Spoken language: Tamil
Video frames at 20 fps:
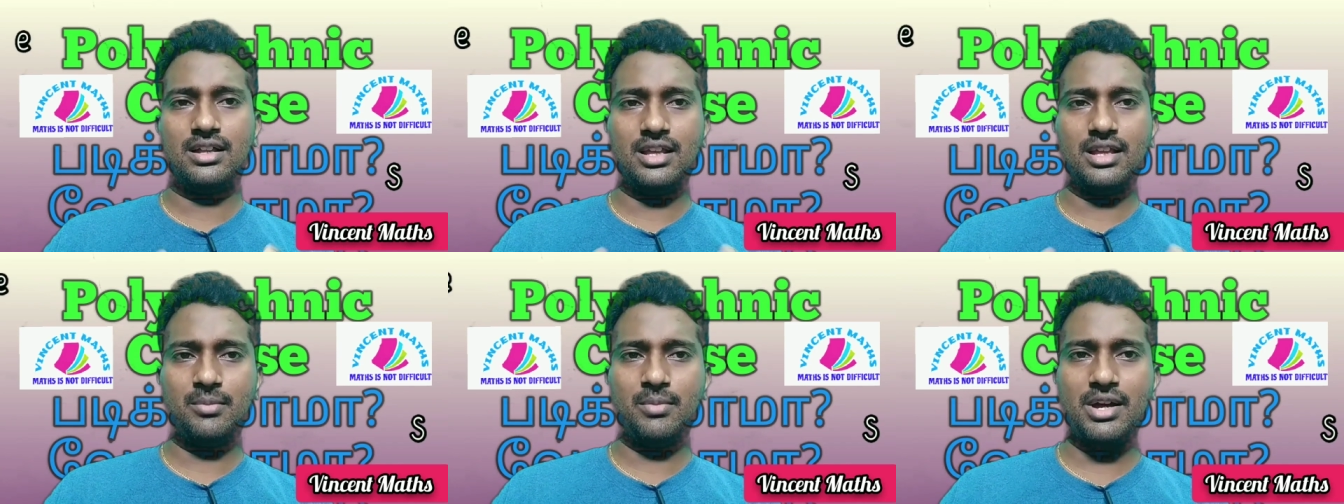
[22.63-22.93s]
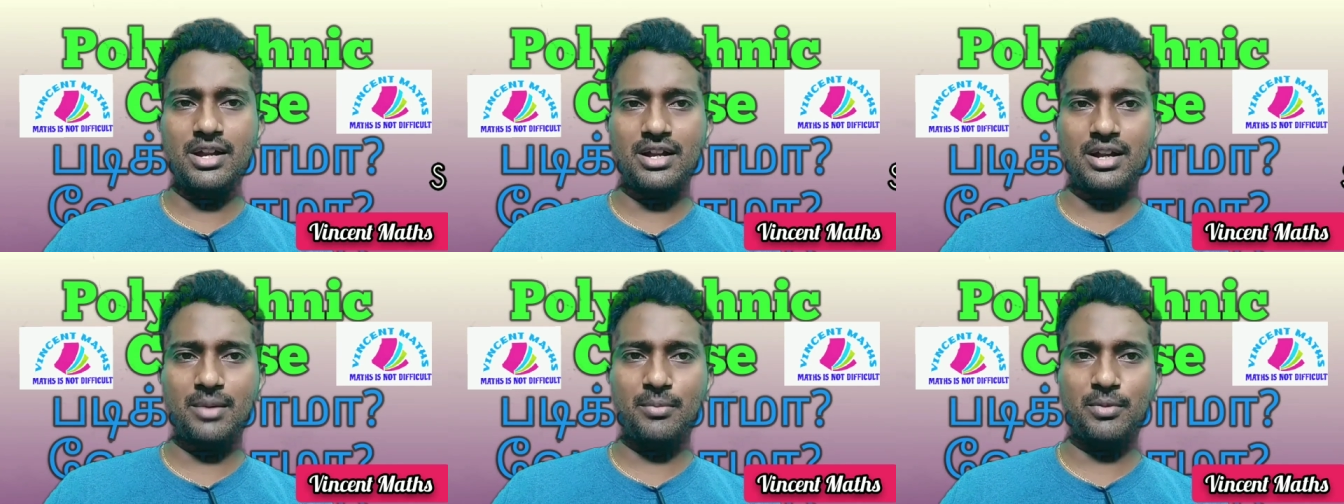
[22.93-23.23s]
அதே
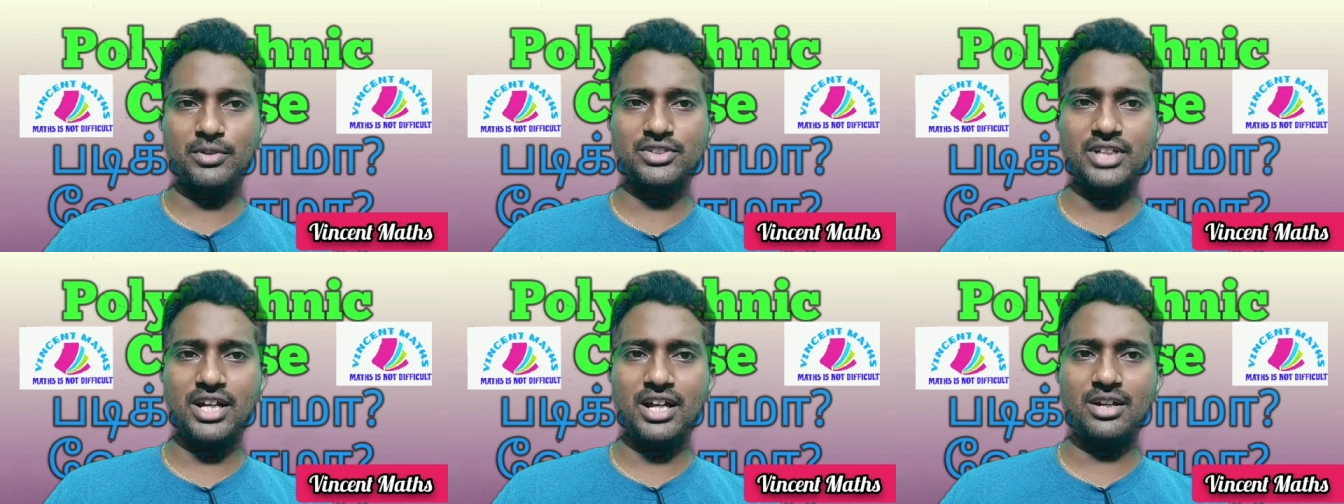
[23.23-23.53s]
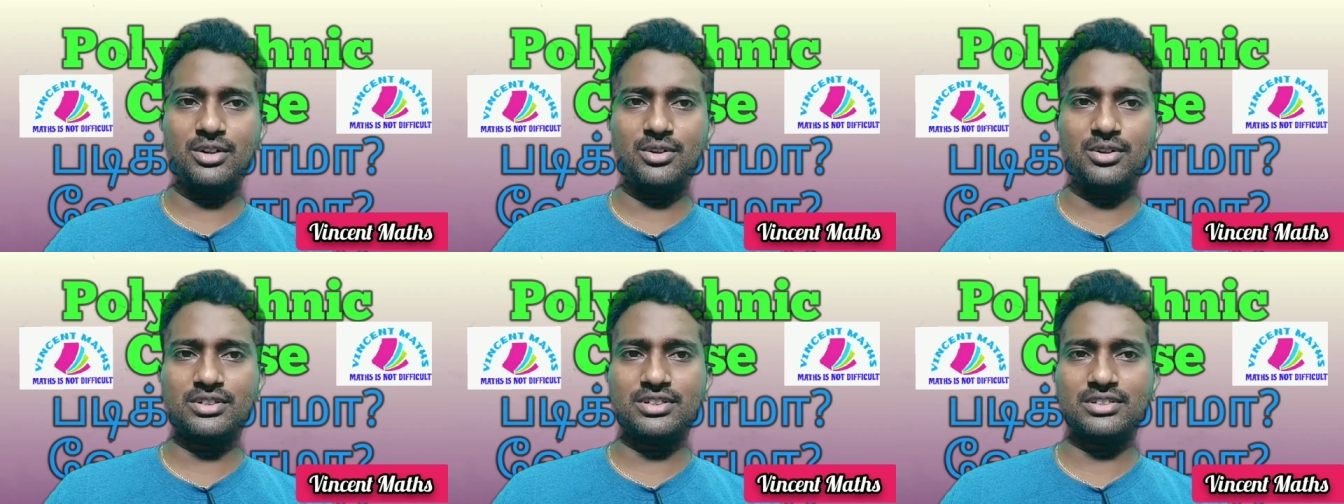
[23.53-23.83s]
மாதிரி நம்ம
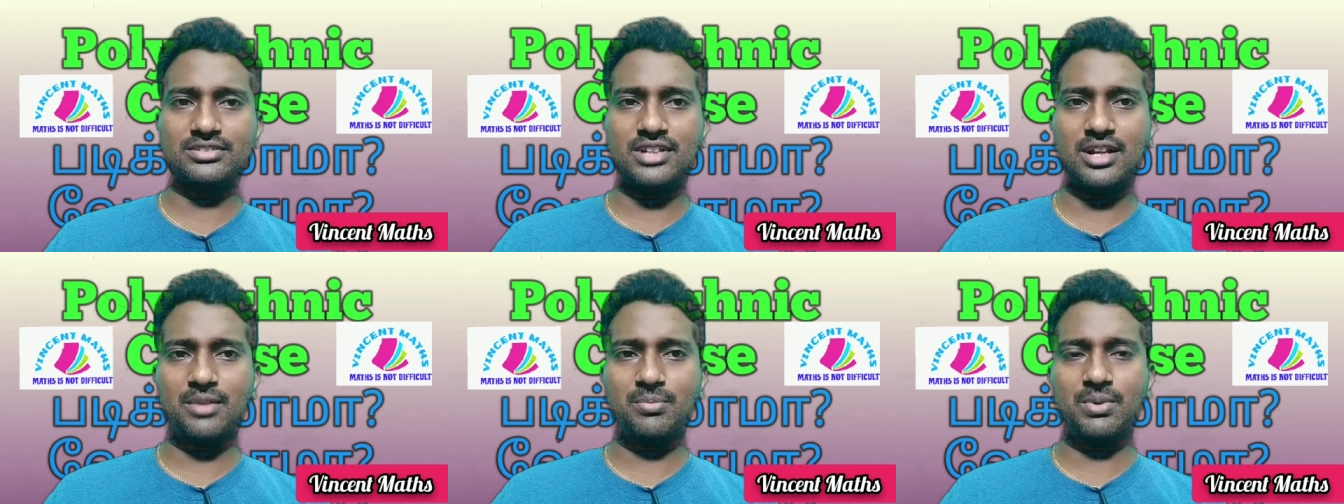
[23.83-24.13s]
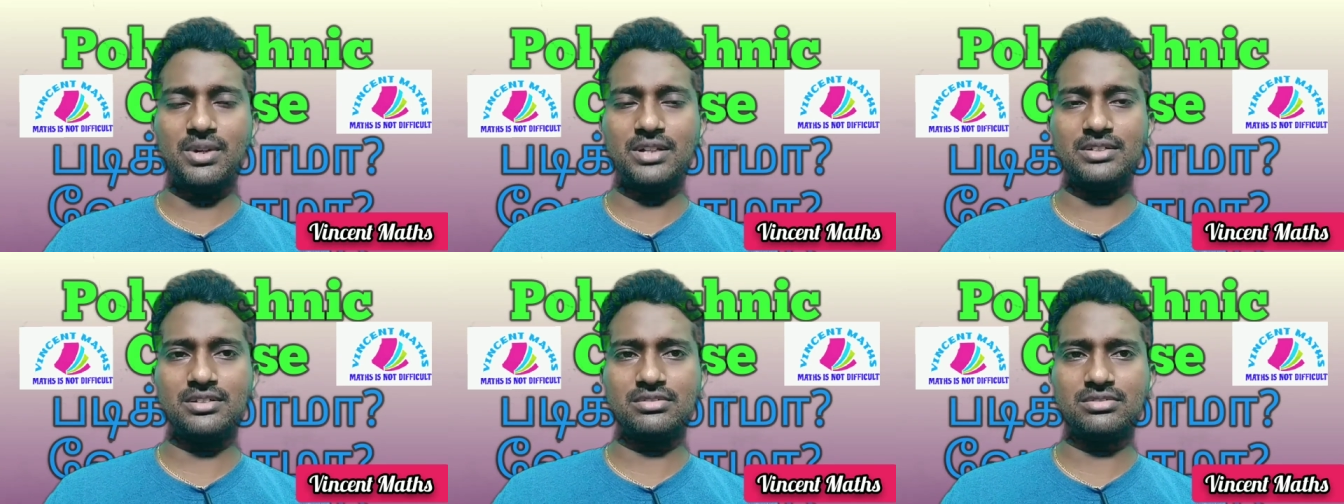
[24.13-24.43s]
சேனல் இன்னும்
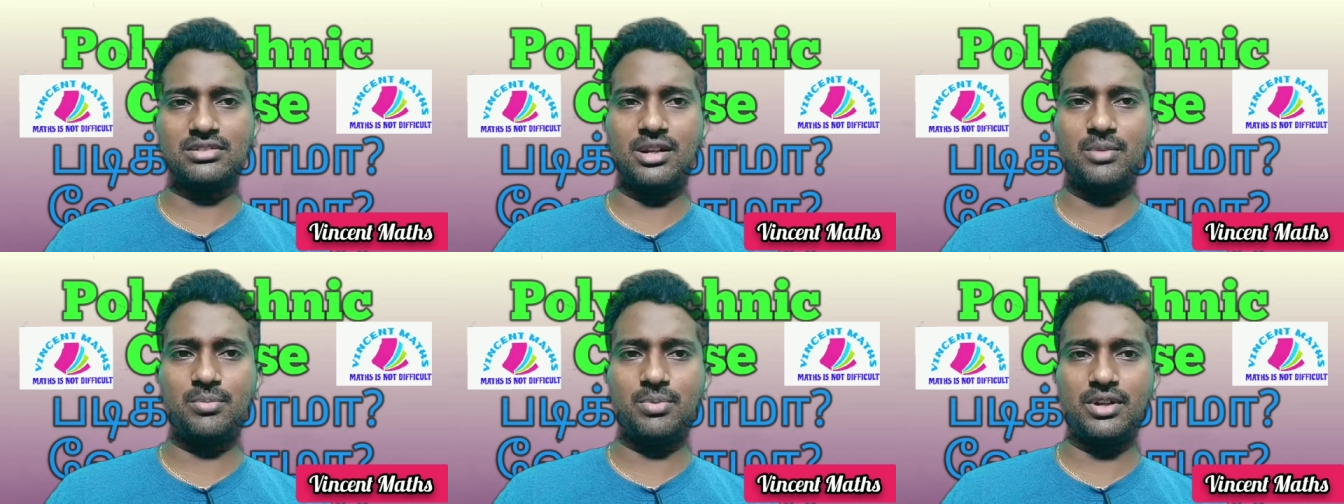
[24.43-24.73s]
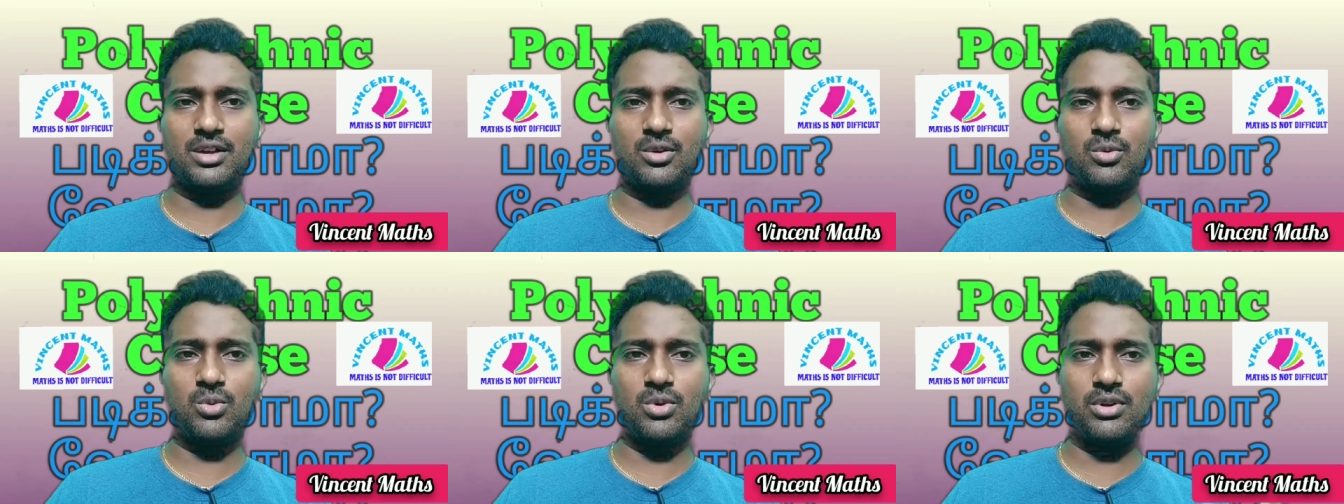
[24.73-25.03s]
சப்ஸ்கிரைப் பண்ணலாம் சப்ஸ்கிரைப்
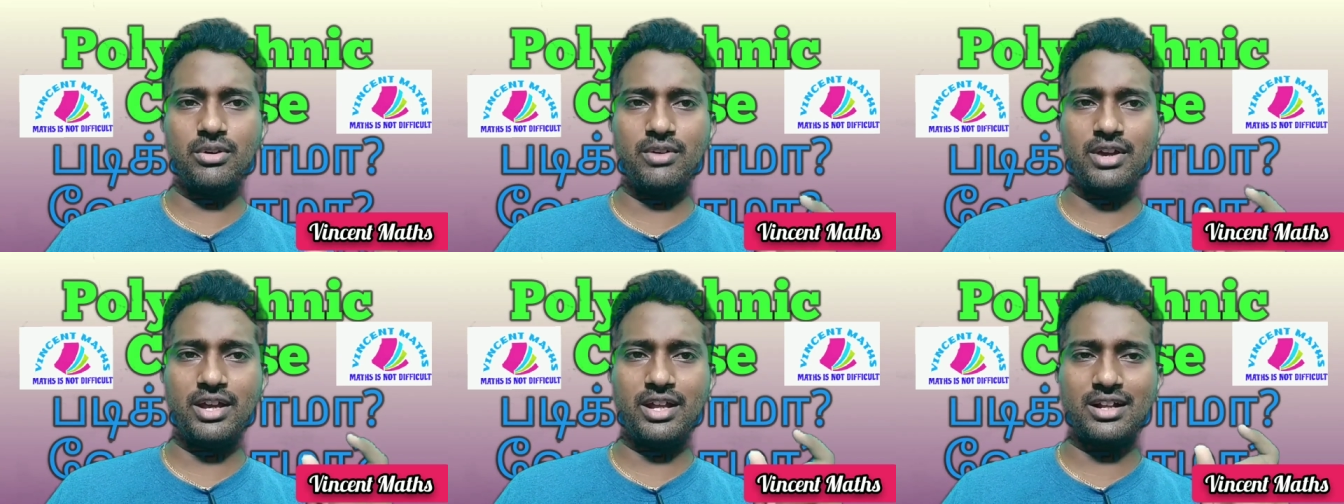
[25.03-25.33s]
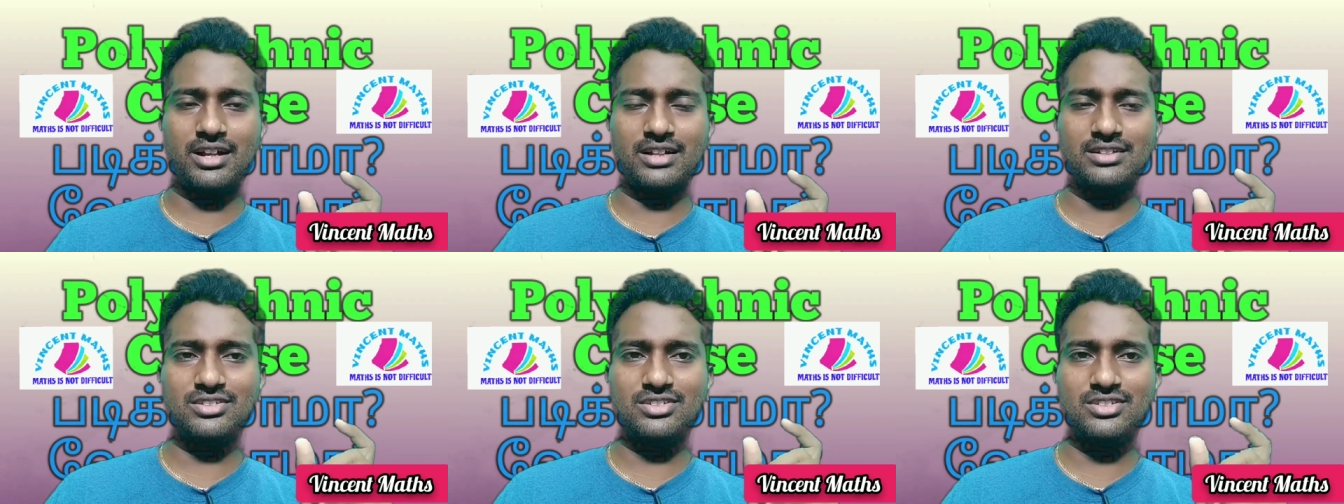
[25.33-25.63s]
பண்ணுங்கள் கூடவே
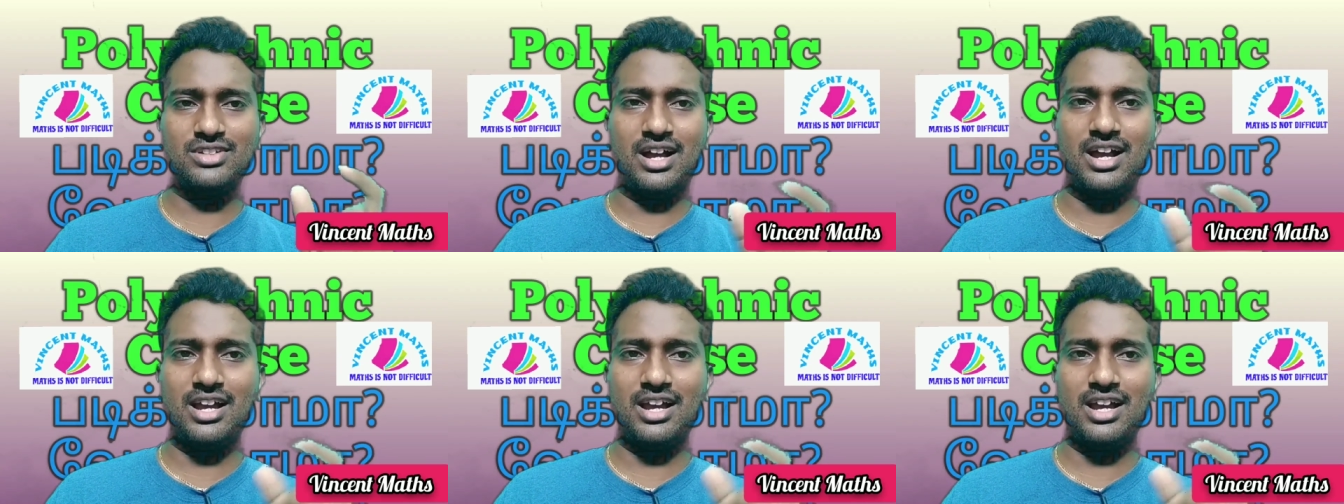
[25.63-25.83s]
இருக்க